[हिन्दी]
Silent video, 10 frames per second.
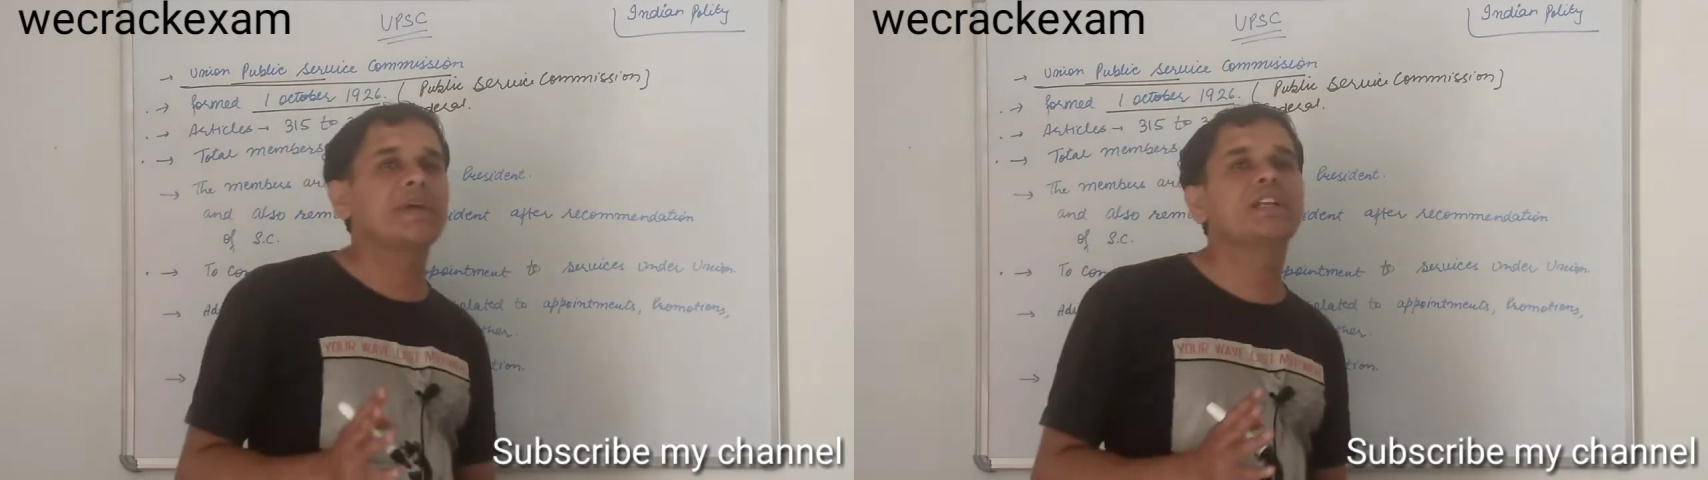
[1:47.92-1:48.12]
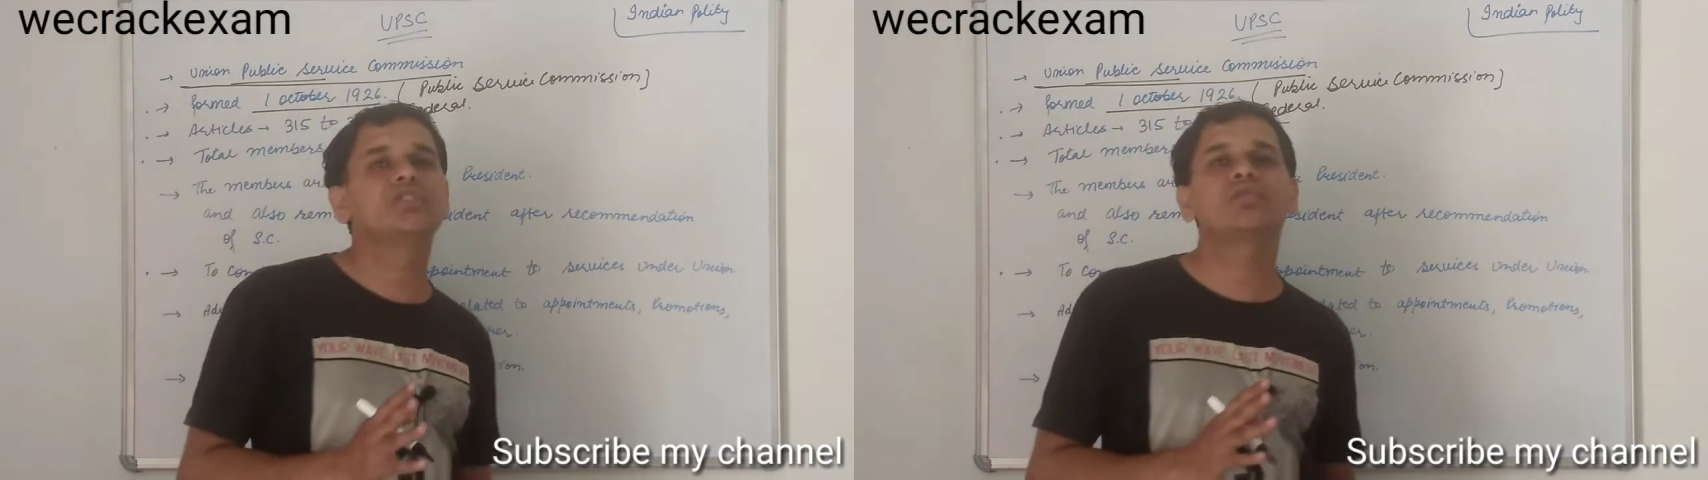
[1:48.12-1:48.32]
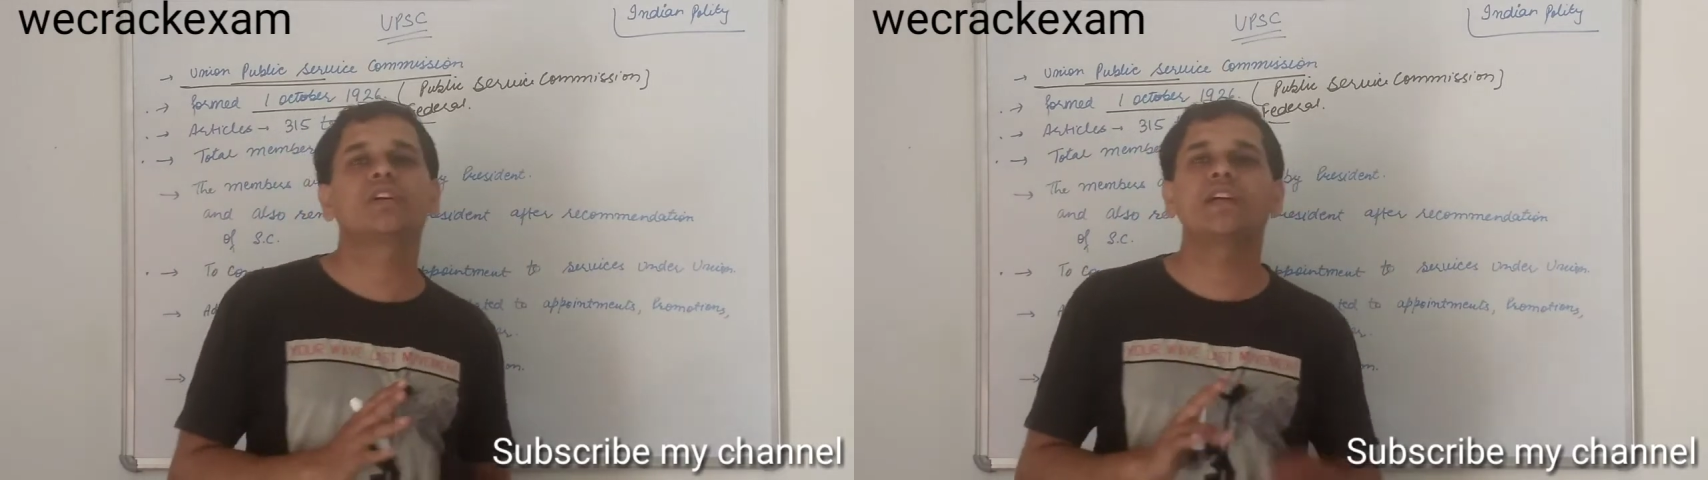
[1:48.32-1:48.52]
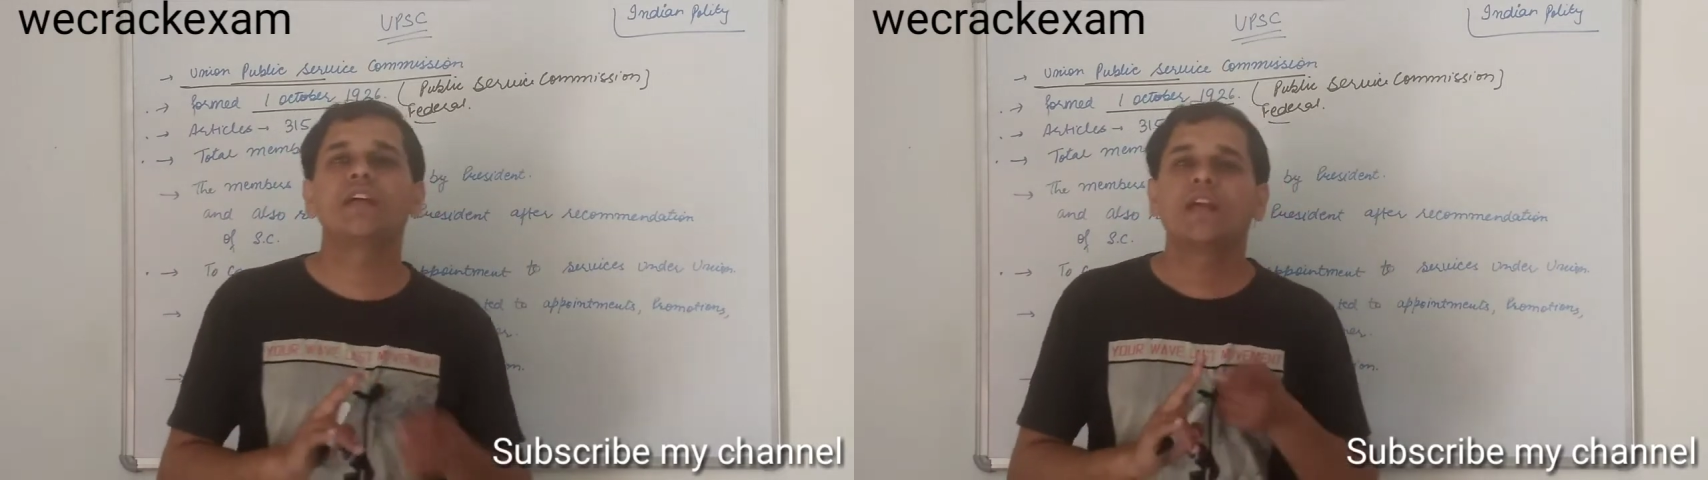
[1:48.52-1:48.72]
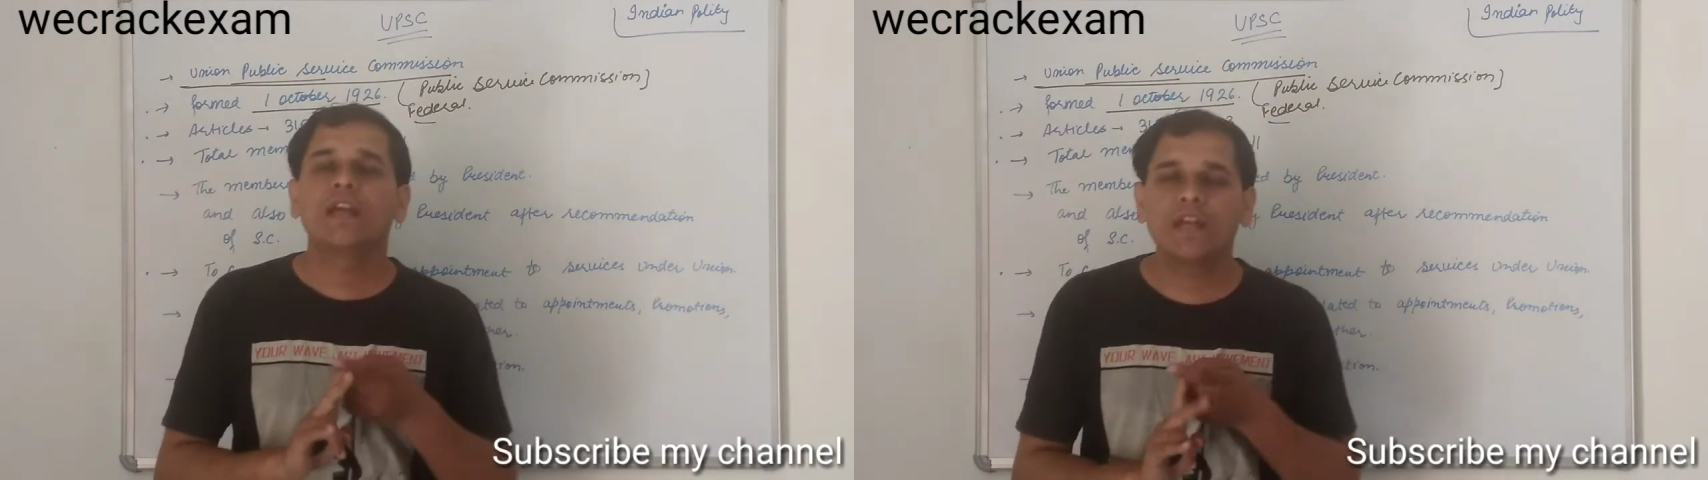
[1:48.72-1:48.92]
पहले जो है
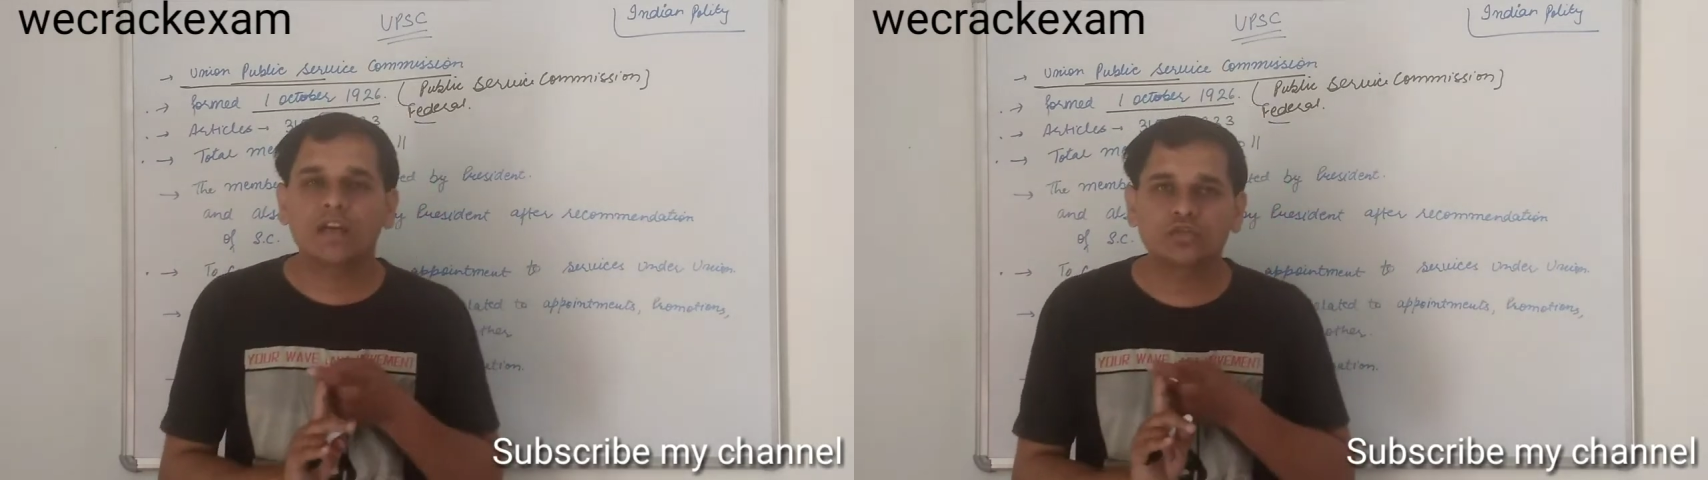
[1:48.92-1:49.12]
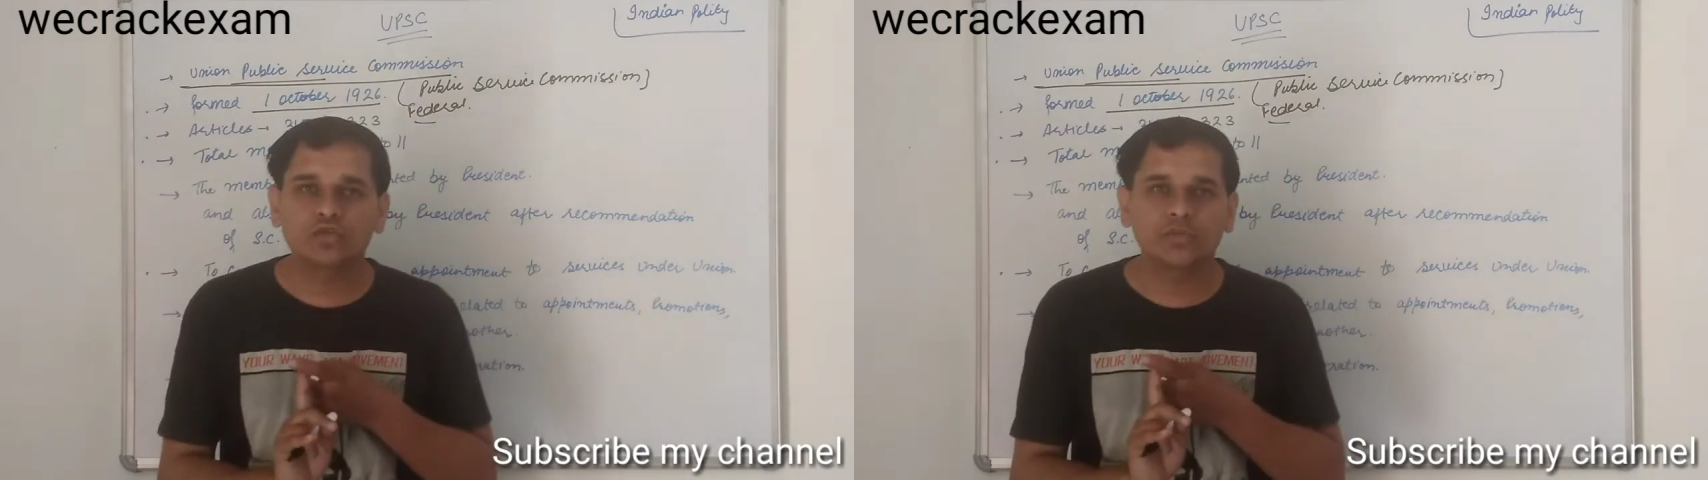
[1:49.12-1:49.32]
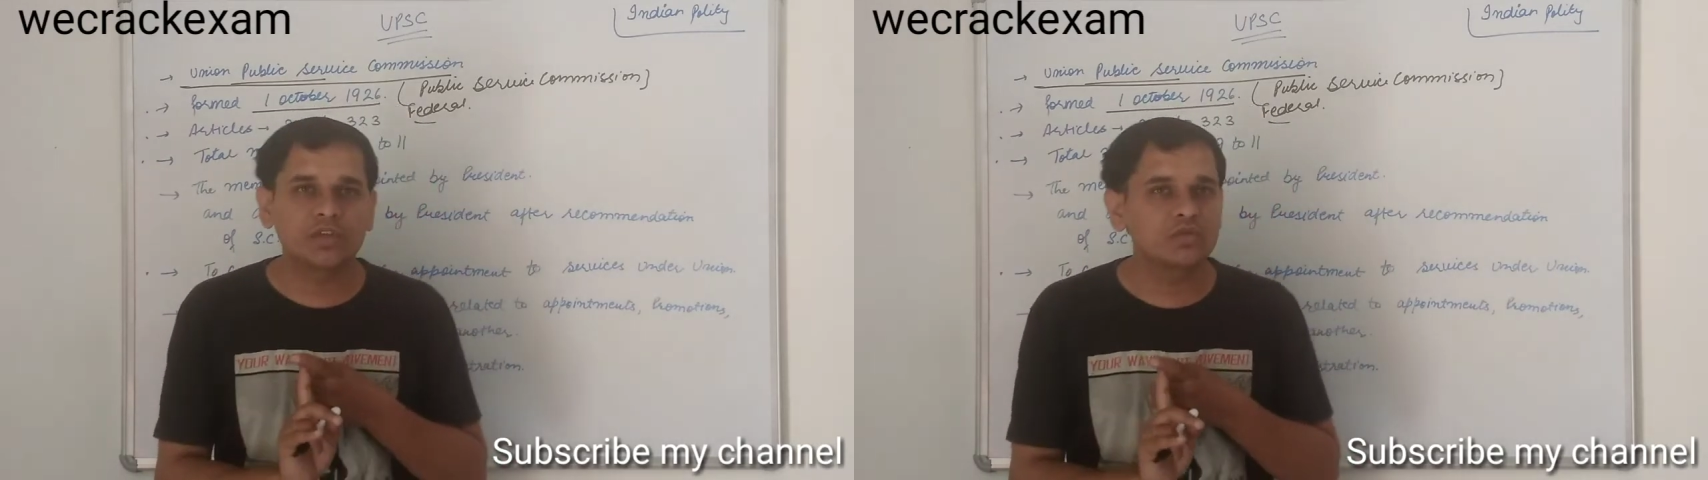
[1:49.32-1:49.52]
एक अक्टूबर